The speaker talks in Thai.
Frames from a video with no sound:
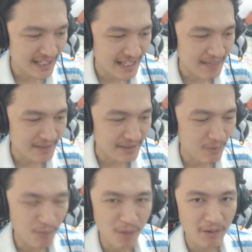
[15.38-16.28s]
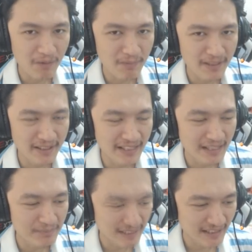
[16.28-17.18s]
เกมที่ผมบอกไปว่าเป็นเก
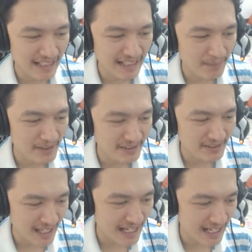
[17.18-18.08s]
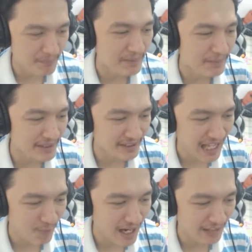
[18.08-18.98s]
มจัดการร้านพิซซ่า มีพิซ
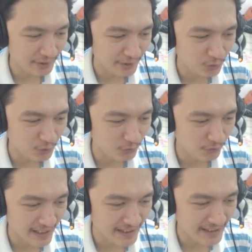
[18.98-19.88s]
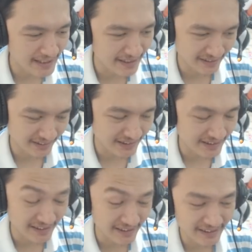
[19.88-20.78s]
ซ่าวางอยู่เฟรดดี้
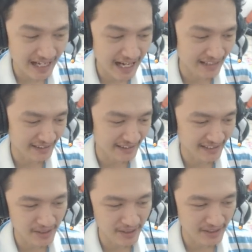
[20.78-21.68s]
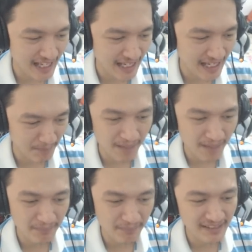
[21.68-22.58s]
ถือถาดใส่พิซซ่าปา
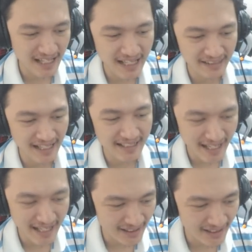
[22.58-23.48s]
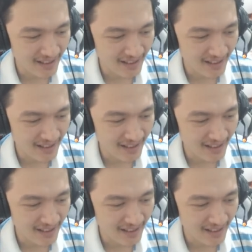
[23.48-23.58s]
พิซซ่าใส่เด็ก